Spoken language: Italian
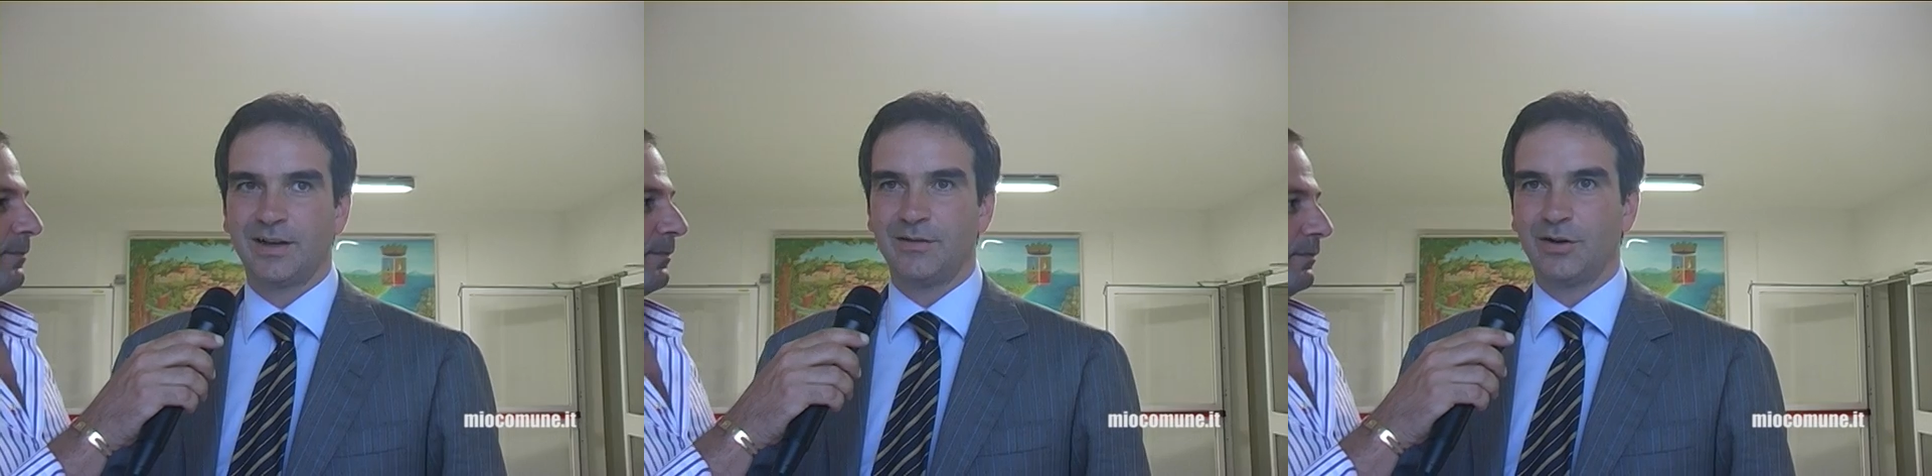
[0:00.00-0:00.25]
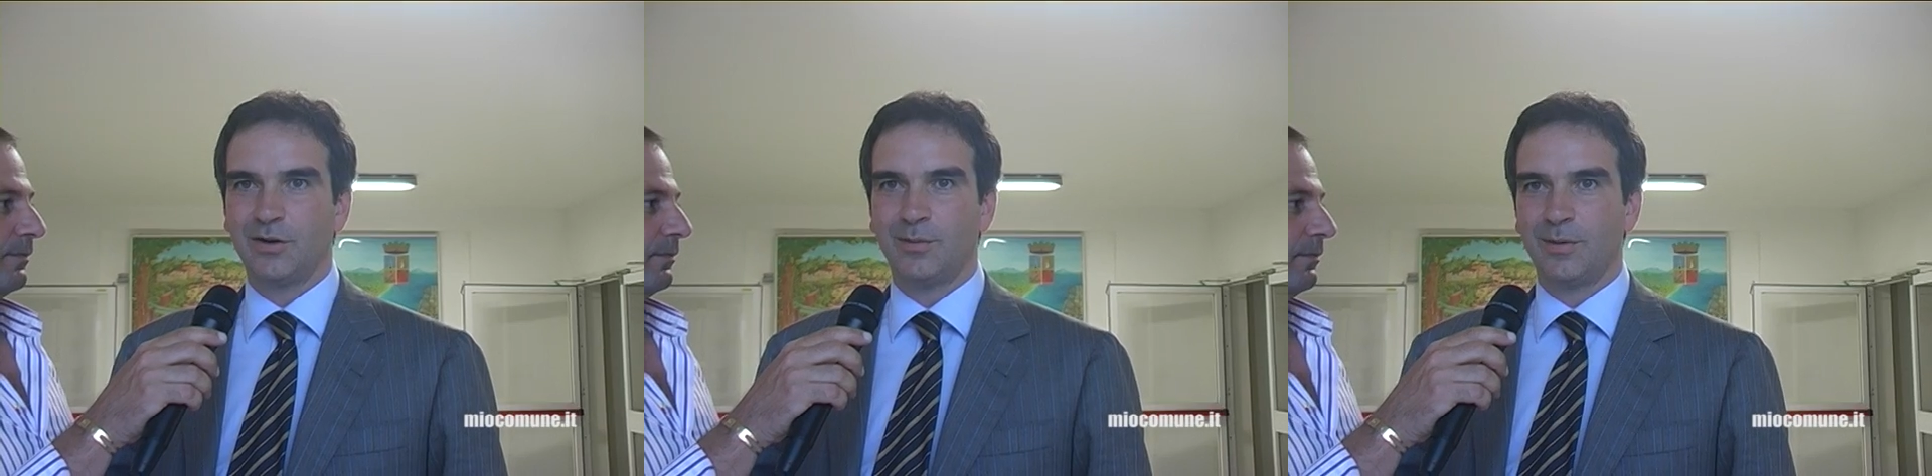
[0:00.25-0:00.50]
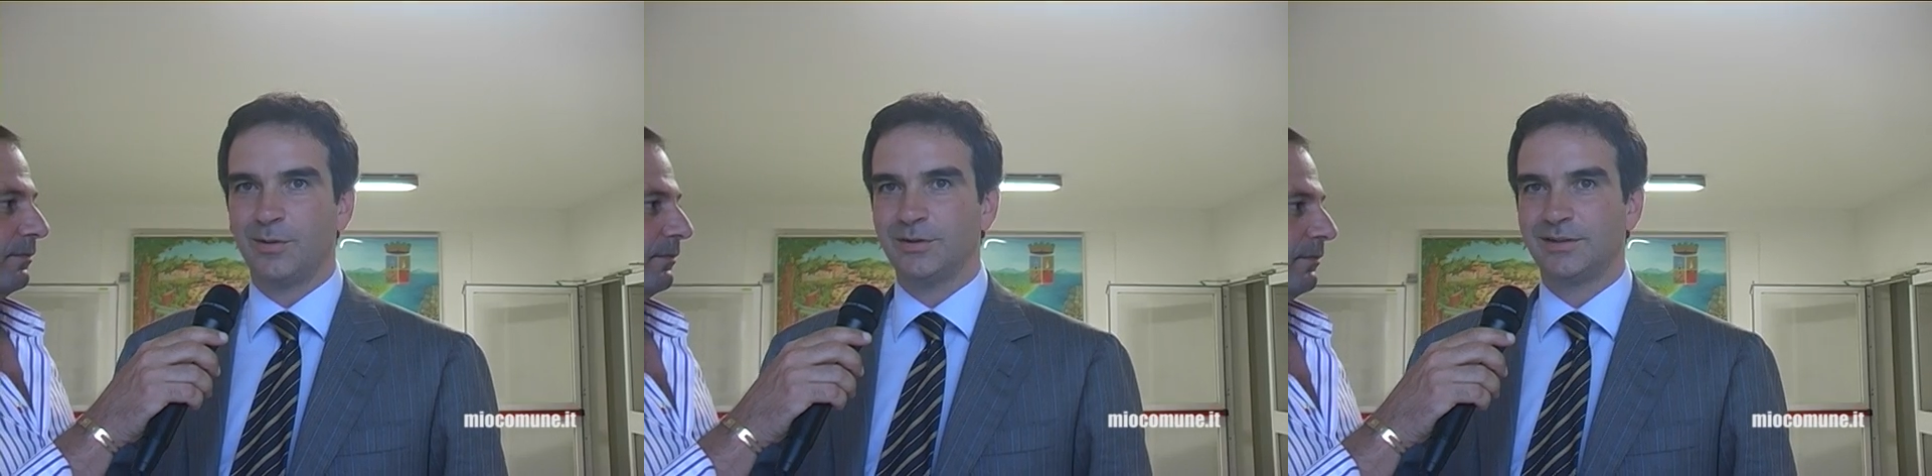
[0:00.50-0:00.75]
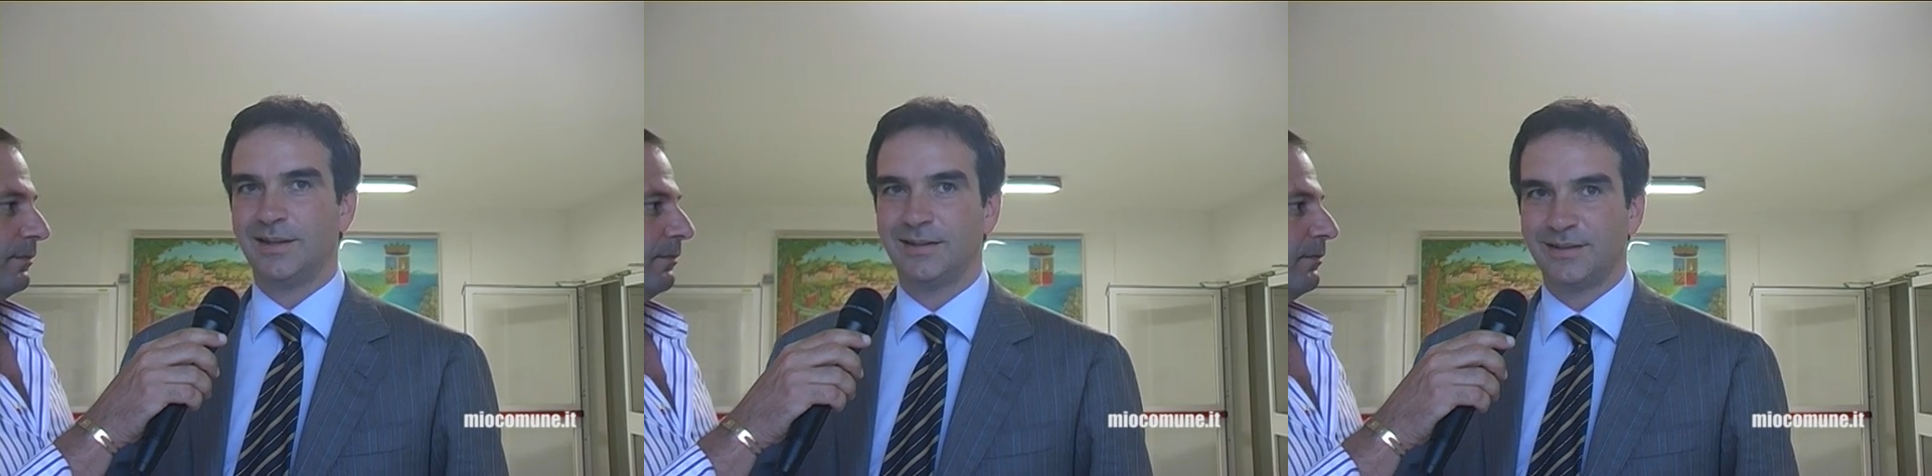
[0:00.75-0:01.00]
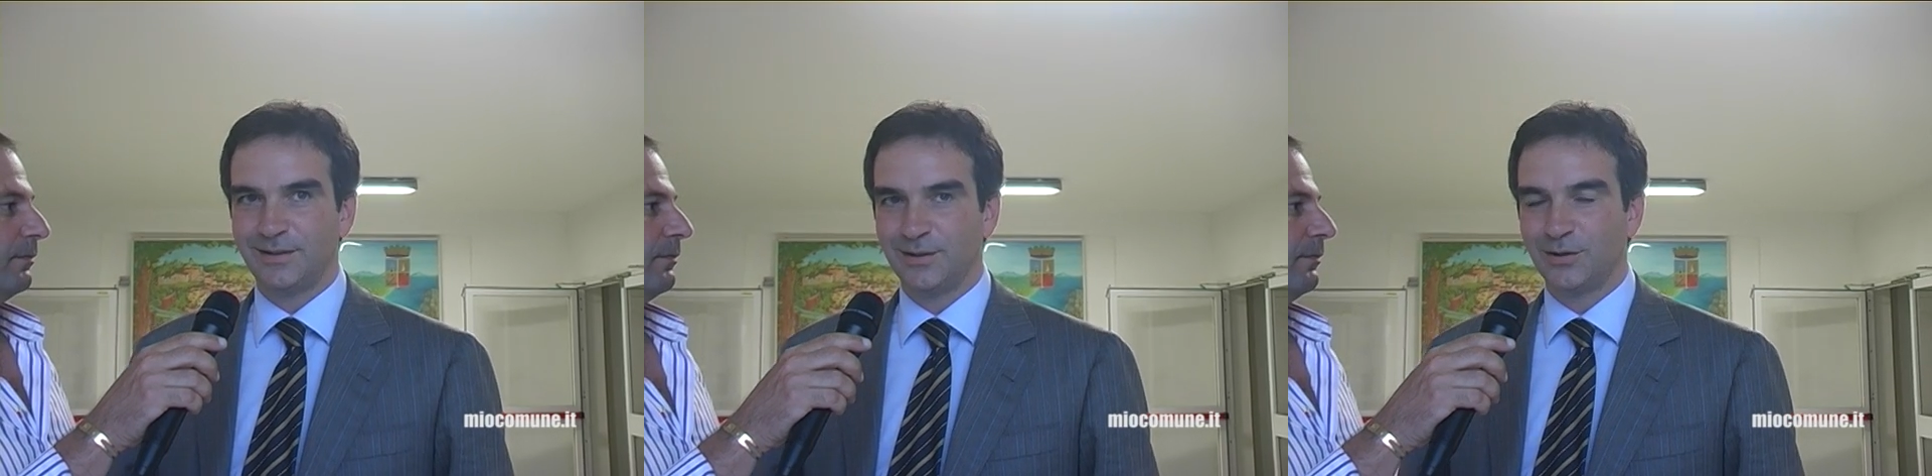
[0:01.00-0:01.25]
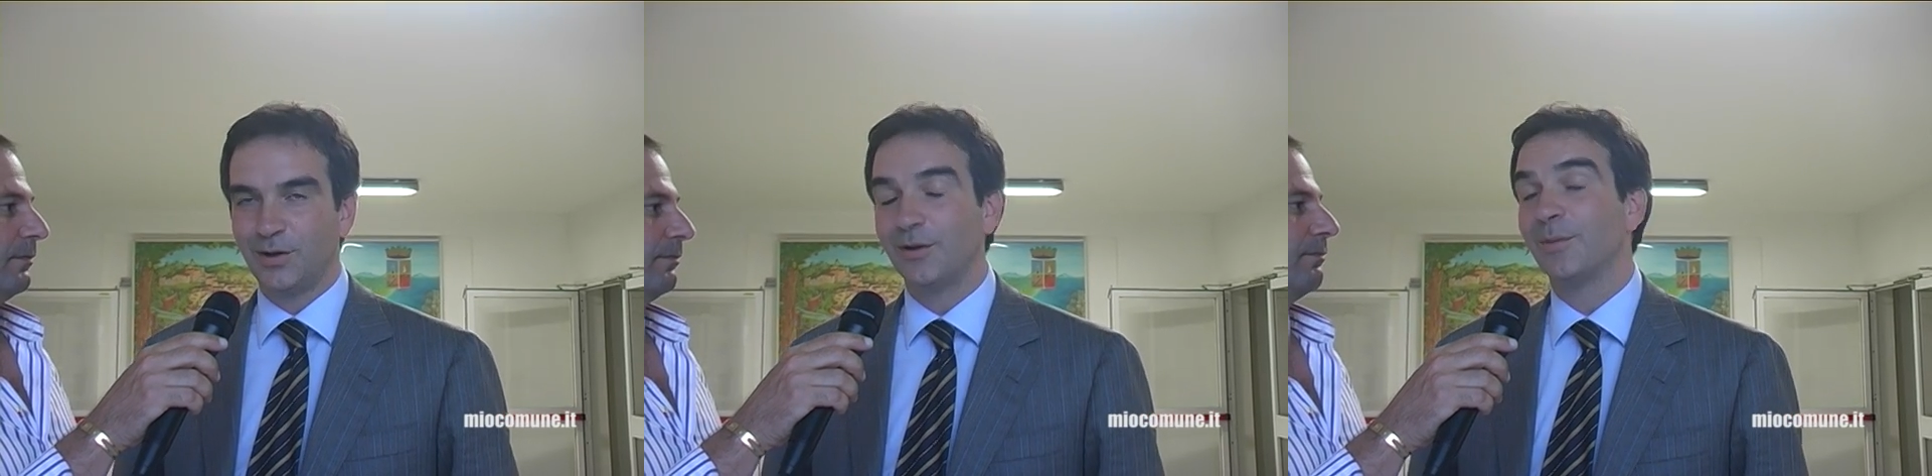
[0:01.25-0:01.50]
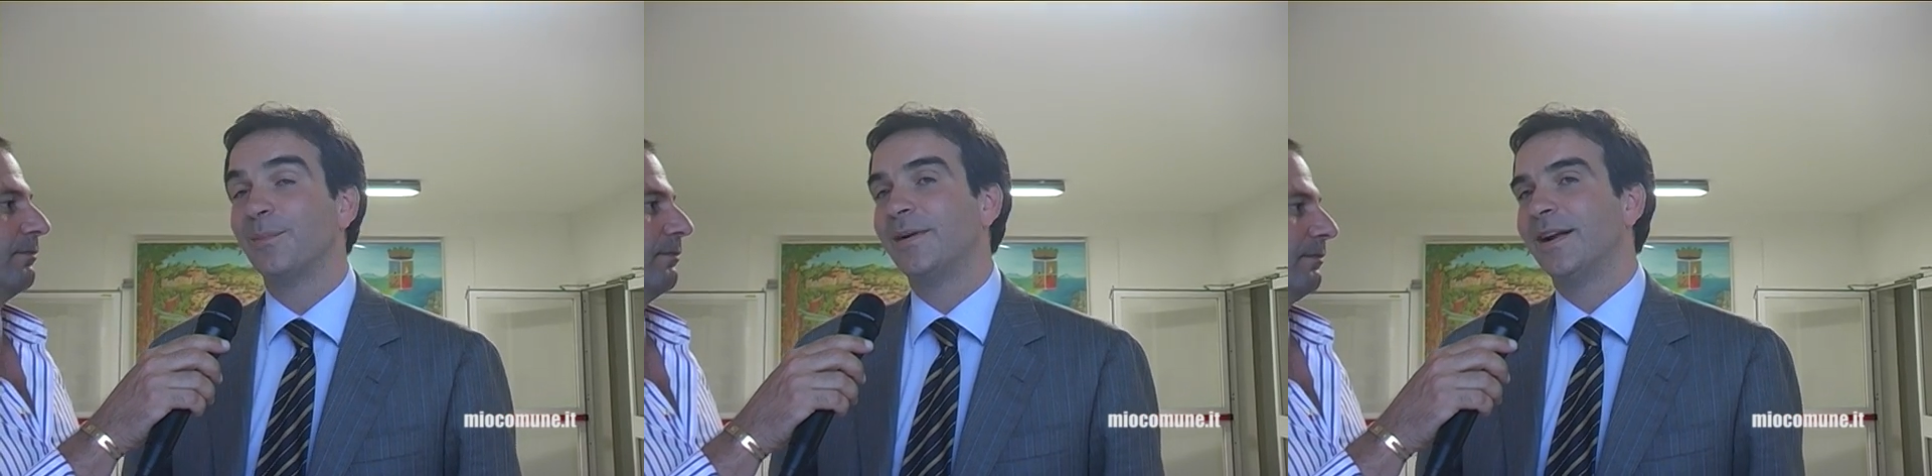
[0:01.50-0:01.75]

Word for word: vengono proposte dal territorio.